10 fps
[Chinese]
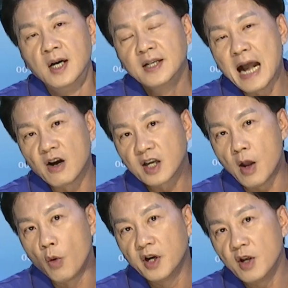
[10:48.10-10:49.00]
那各
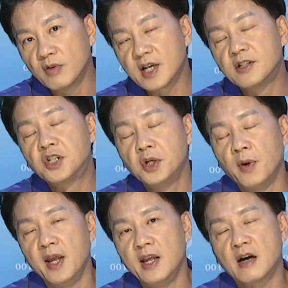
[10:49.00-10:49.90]
位，我利用这个机
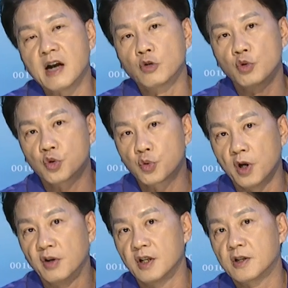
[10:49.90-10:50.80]
会要告诉
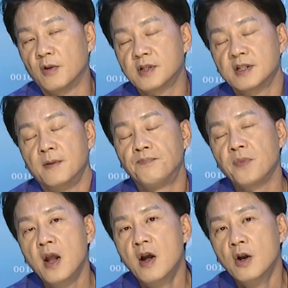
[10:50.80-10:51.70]
所有的投资人：
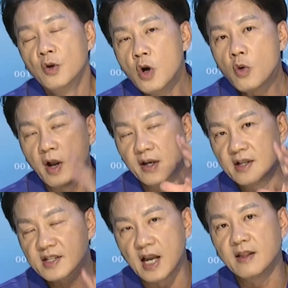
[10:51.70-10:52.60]
如果你
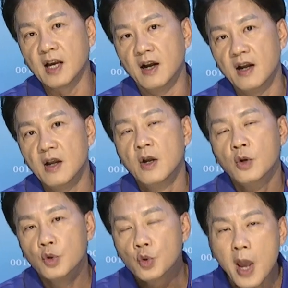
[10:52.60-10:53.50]
真的
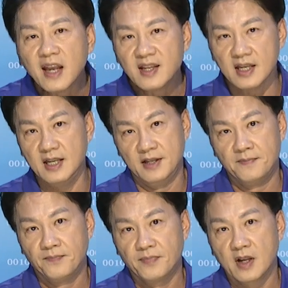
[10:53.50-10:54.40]
愿意
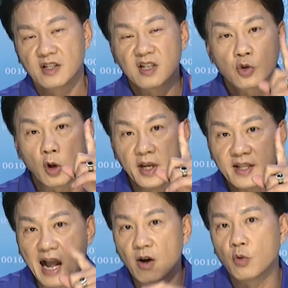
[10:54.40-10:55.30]
只做一
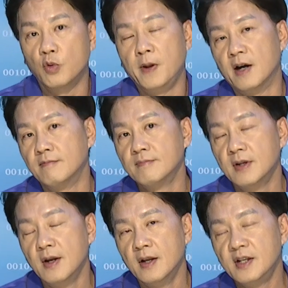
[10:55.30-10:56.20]
档股票，
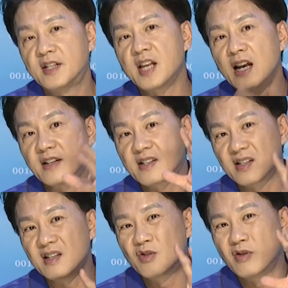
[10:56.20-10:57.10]
你真的只
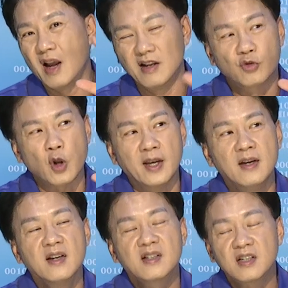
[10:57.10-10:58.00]
是很对
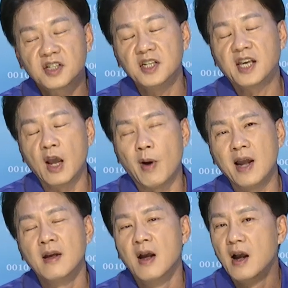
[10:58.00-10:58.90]
四星 K
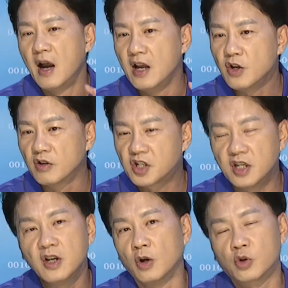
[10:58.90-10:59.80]
Y 很有
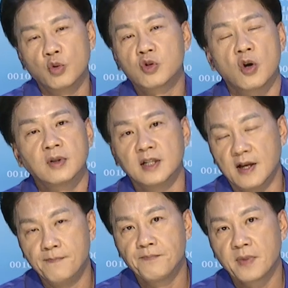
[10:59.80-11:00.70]
情有独钟的
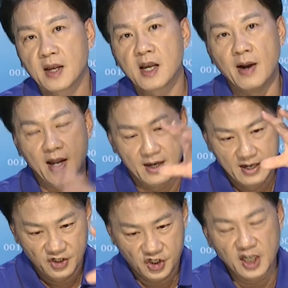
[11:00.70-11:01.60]
人，各位，
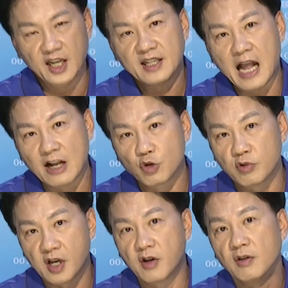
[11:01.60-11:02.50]
请你踏出
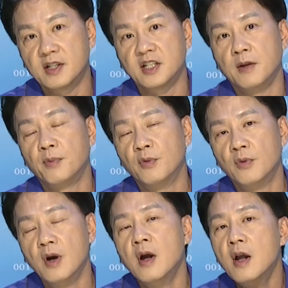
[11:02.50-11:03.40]
成功的这一步，
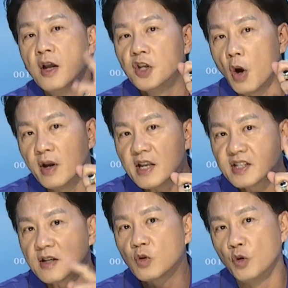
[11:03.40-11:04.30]
用一
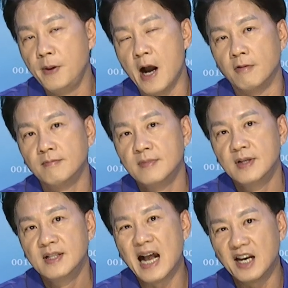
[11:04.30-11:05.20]
只股票
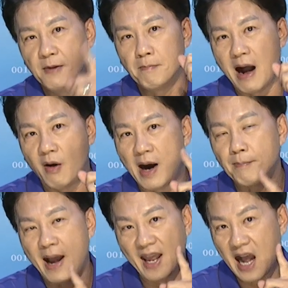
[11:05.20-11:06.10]
让你买
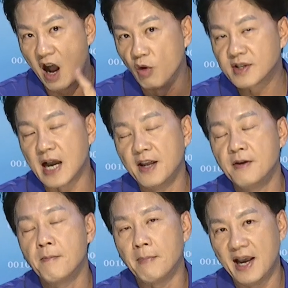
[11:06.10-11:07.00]
买豪宅、
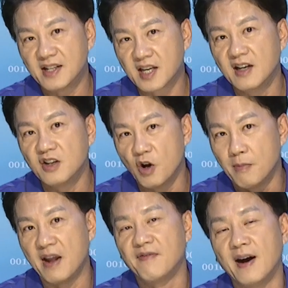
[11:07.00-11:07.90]
买车又
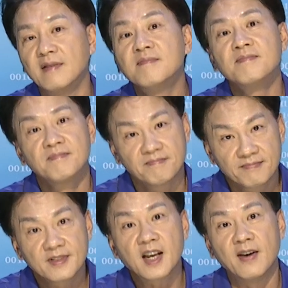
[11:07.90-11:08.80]
买房。
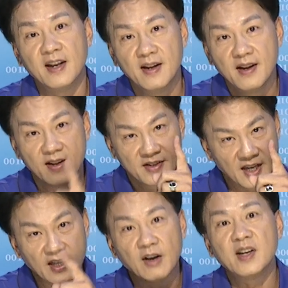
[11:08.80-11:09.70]
各位
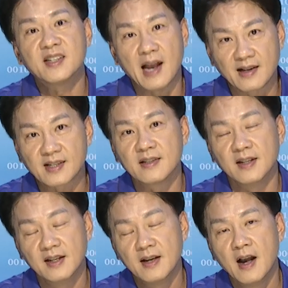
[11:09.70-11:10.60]
真的会吓死
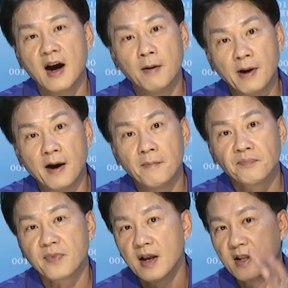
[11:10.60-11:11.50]
你，好不好？
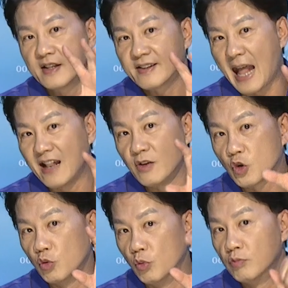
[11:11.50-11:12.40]
单
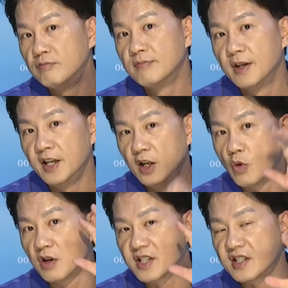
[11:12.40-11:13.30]
股，你
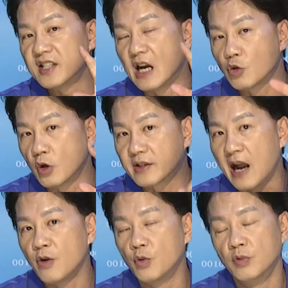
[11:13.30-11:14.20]
如果只是想做
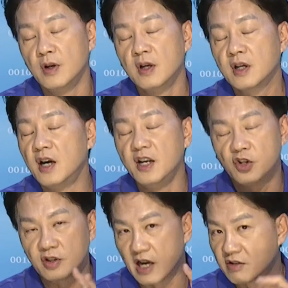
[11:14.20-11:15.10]
单股，各位你
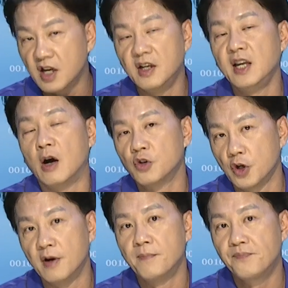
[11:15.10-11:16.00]
就找陈立豪
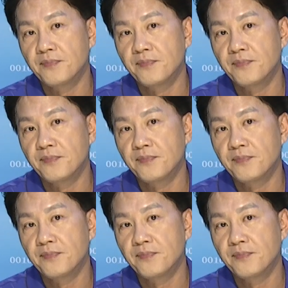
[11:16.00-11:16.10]
就好。